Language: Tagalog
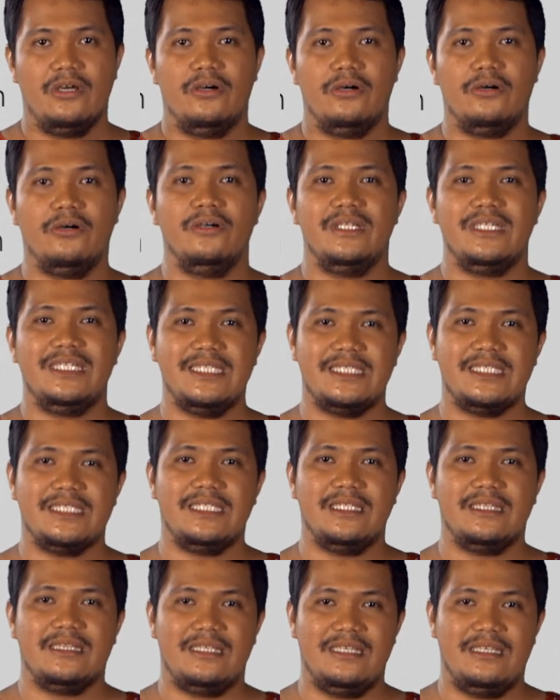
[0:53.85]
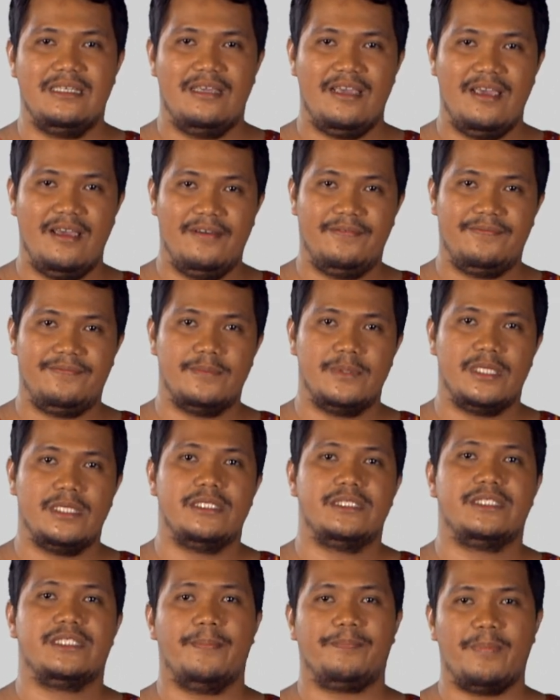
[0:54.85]
o ECTF
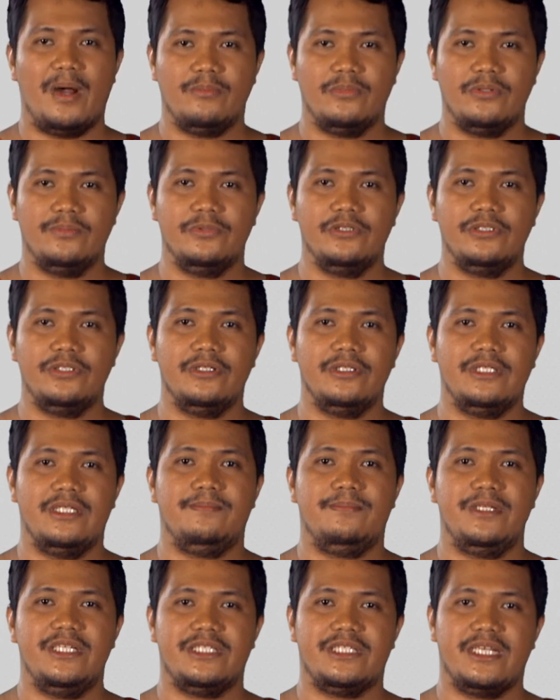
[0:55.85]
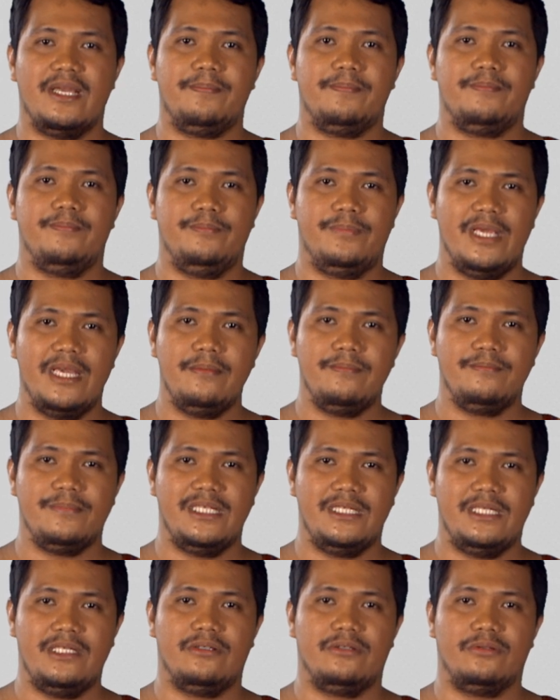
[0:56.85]
sa pamumuno ni Bishop
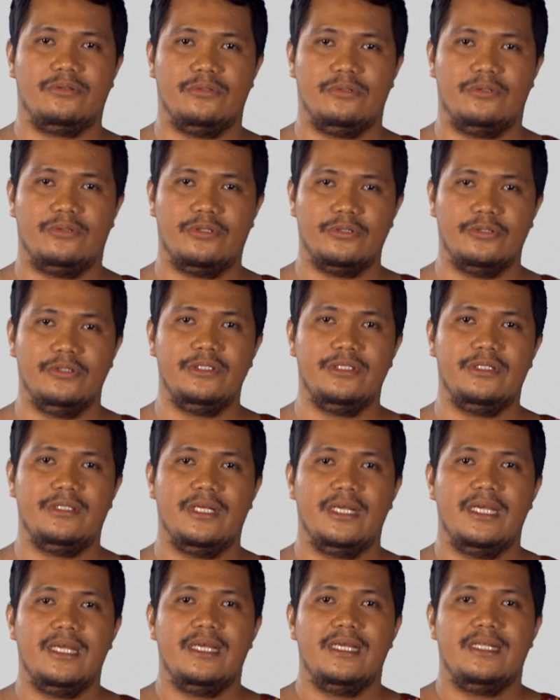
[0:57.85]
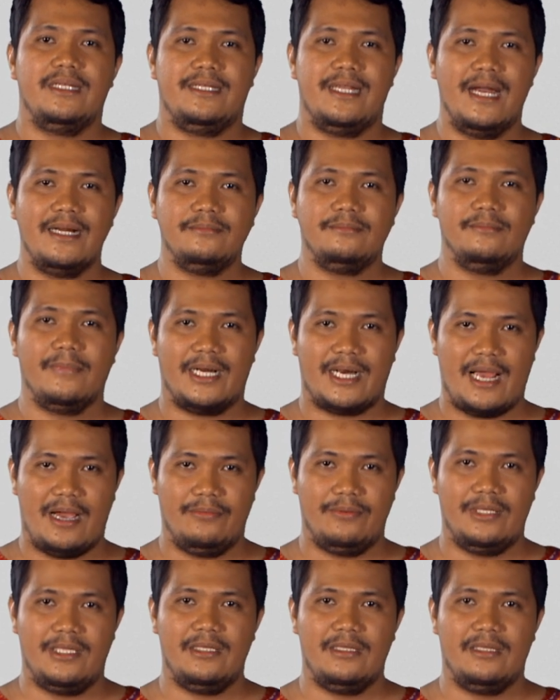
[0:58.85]
Bienvenido Tudtud ng
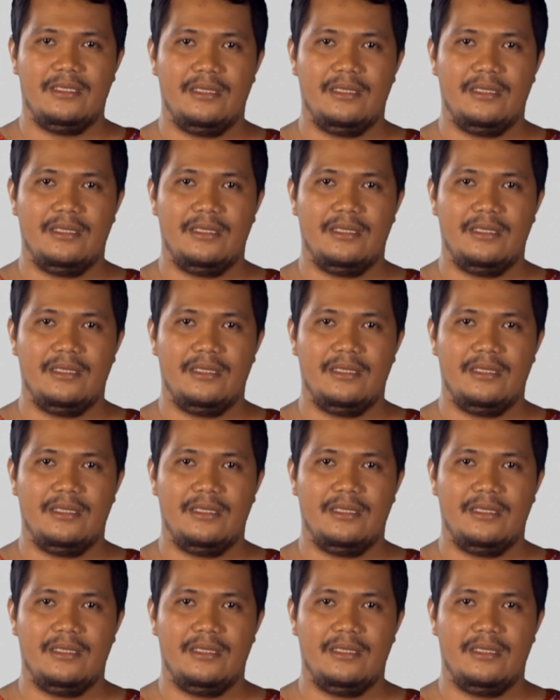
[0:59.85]
Marawi,